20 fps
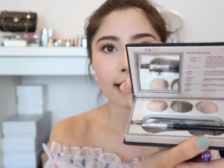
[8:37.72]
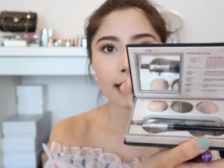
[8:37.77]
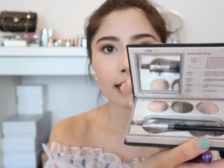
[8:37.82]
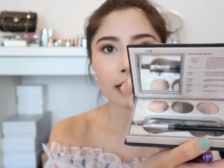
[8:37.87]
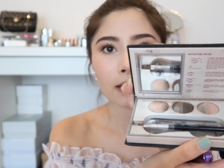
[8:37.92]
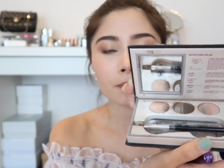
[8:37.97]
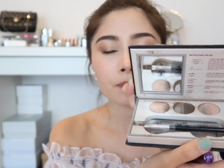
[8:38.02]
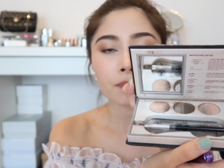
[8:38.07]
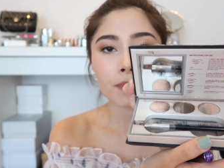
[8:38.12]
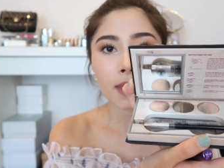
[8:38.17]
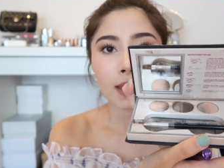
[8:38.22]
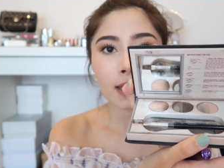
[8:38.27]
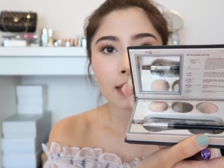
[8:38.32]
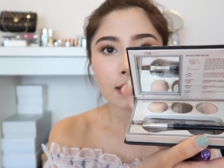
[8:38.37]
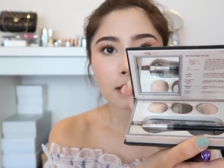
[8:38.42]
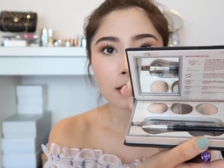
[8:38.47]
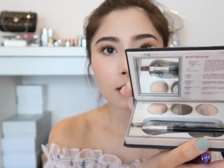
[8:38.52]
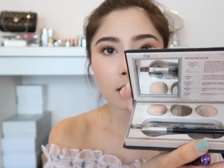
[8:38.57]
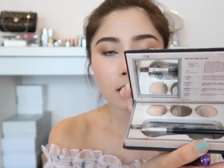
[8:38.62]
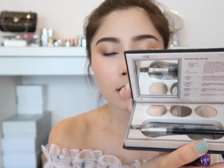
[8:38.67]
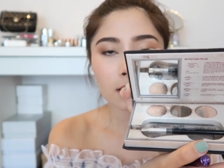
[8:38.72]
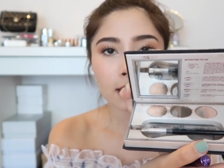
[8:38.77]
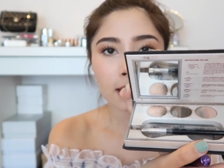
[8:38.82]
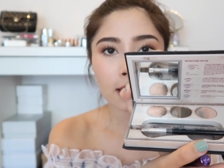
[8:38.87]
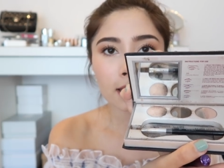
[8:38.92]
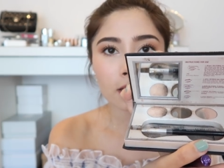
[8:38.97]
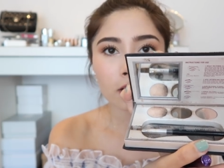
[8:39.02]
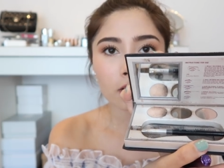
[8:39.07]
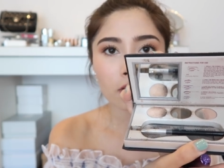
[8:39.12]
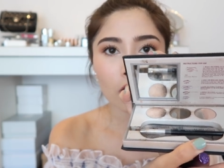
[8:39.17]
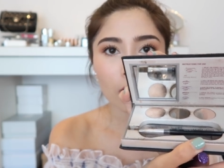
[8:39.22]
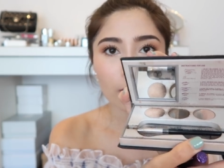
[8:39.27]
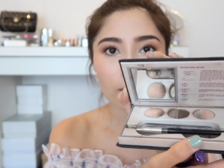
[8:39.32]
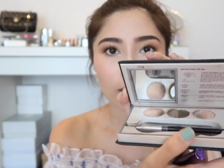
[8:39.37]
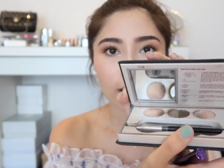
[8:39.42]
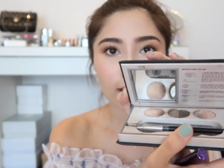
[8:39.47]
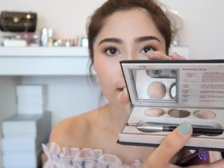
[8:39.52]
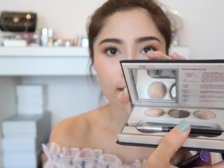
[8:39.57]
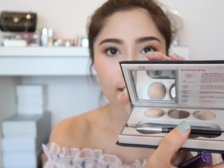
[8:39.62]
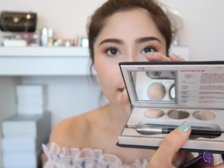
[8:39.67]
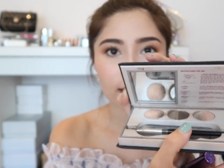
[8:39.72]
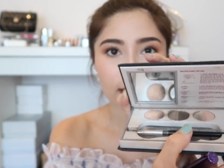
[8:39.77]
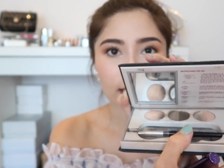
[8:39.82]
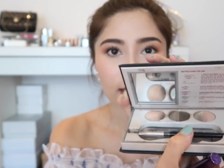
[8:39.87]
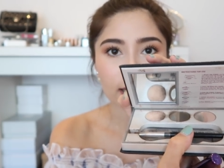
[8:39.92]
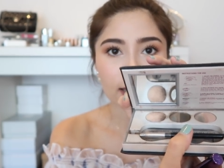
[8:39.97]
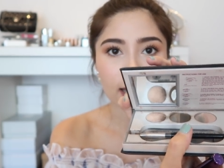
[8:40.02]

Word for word: ค่ะซึ่งนิกกี้จะชอบใช้สี